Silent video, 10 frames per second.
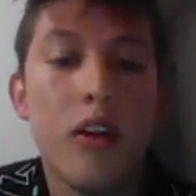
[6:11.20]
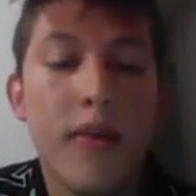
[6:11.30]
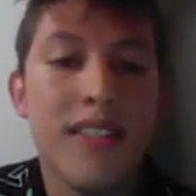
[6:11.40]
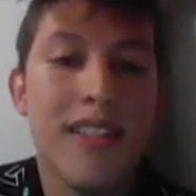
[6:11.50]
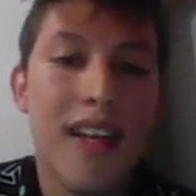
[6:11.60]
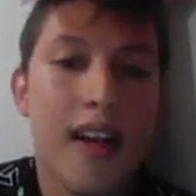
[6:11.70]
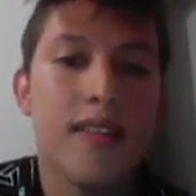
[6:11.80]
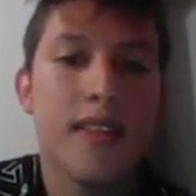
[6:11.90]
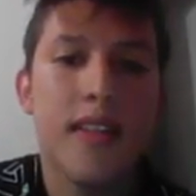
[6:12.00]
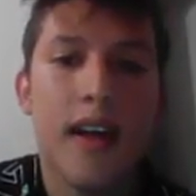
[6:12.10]
lo más
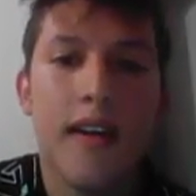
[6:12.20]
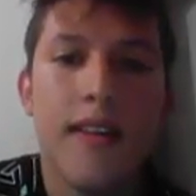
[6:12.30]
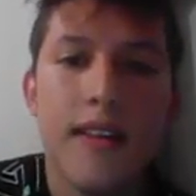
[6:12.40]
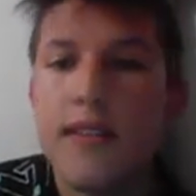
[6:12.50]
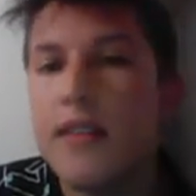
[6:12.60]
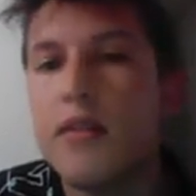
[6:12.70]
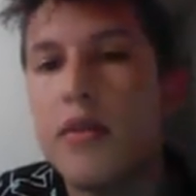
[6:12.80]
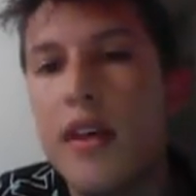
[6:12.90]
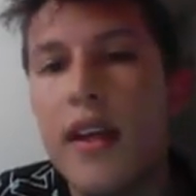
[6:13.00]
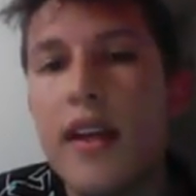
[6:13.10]
destacable de esta
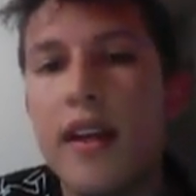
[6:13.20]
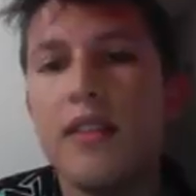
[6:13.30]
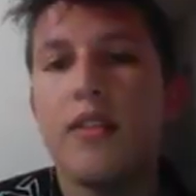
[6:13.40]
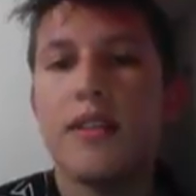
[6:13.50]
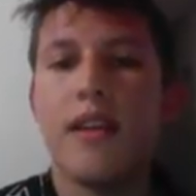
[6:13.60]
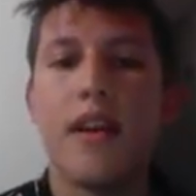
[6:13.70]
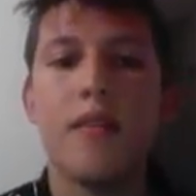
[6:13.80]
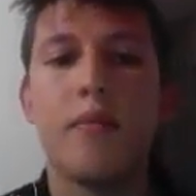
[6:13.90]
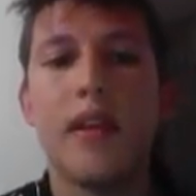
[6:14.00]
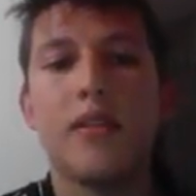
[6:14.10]
segunda generación es el
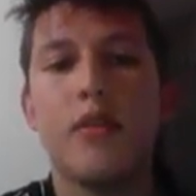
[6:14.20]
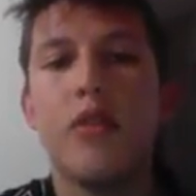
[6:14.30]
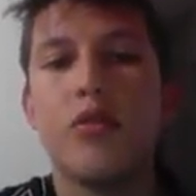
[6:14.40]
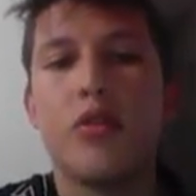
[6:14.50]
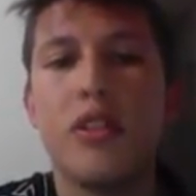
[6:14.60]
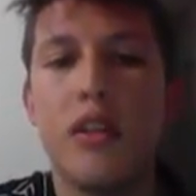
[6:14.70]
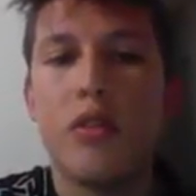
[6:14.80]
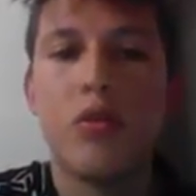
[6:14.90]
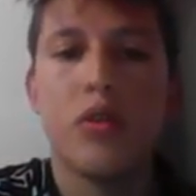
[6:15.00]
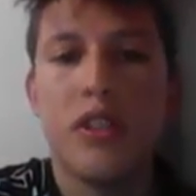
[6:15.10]
reemplazo del uso de
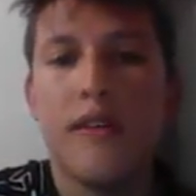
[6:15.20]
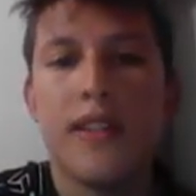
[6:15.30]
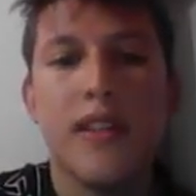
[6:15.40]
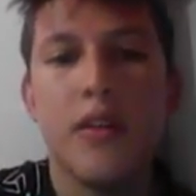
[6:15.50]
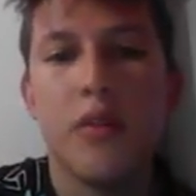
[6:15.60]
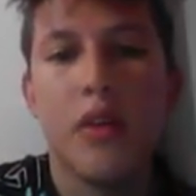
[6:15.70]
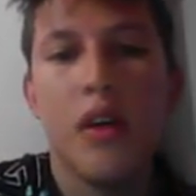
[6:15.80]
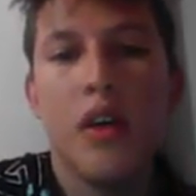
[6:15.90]
tubos de vacío